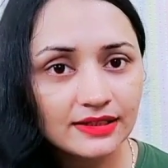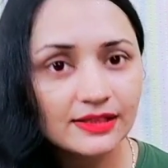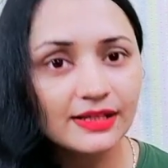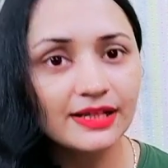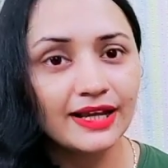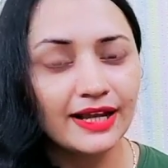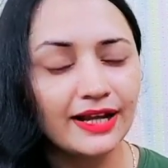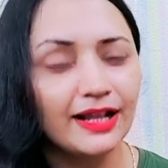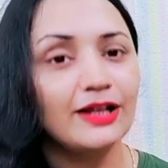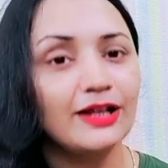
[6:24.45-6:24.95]

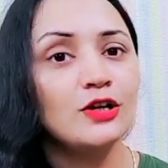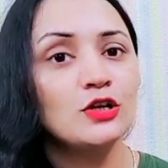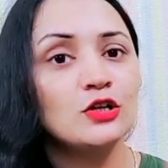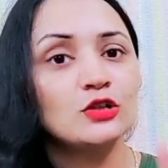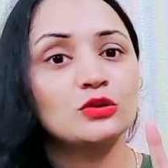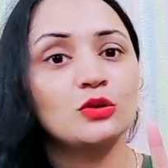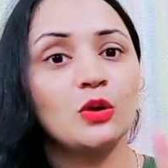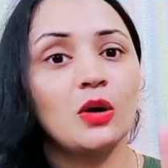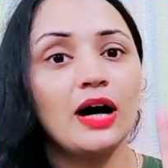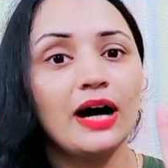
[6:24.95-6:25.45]
ठीक है ना
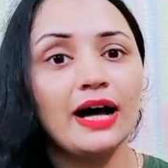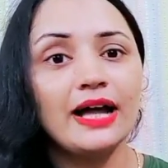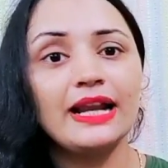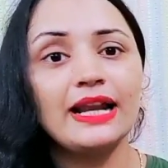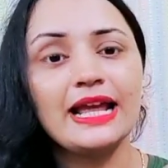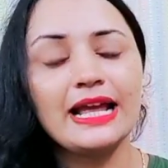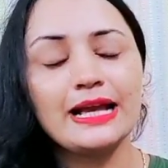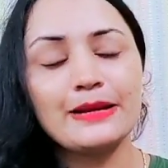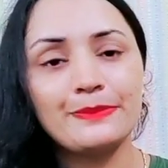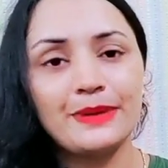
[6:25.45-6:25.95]
तो हर
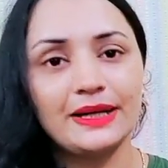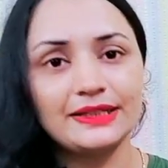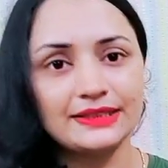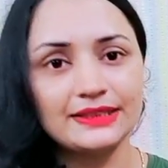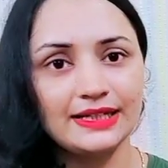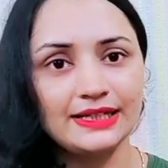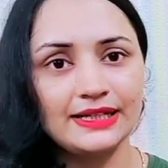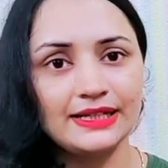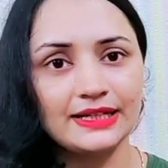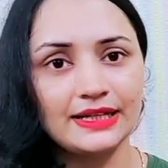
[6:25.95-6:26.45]
एक बात
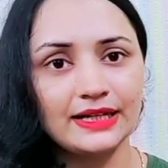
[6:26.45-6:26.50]
क्लियर